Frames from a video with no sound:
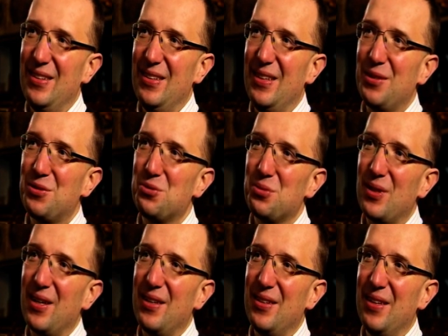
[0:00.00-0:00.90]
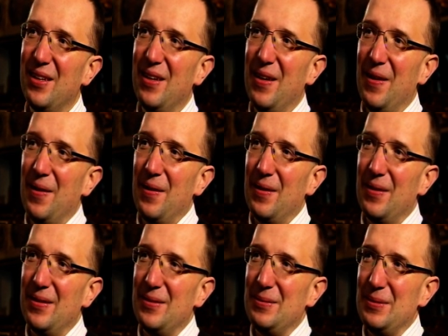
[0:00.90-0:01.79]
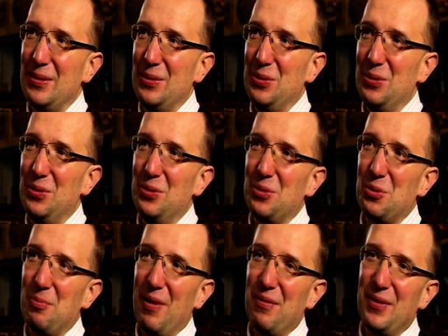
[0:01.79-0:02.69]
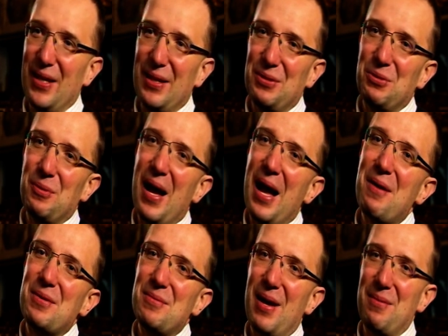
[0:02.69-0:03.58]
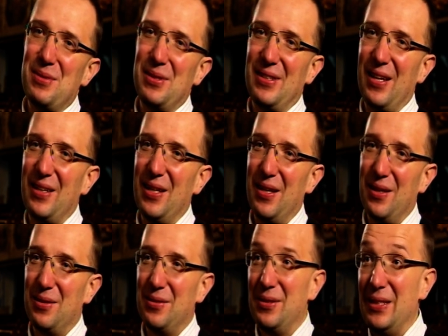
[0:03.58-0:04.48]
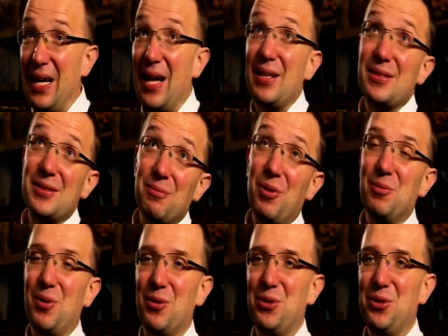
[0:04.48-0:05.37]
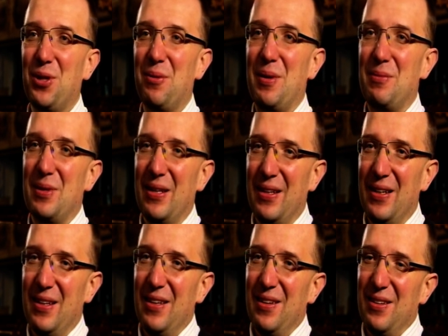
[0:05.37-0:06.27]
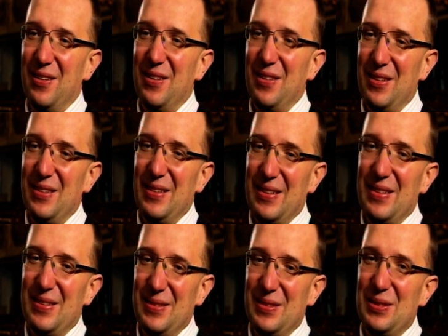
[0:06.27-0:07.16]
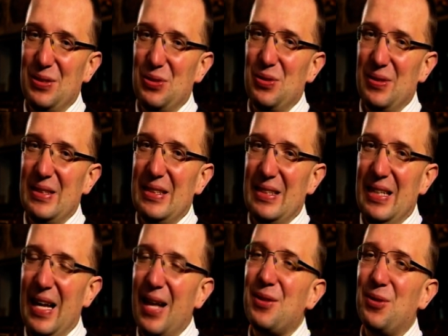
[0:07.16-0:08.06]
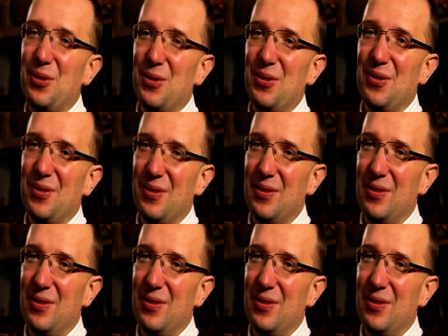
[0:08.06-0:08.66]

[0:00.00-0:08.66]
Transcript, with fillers: i jest tutaj y, już pewne rytuały mamy takie. Ja z moim kościołem. Y, lato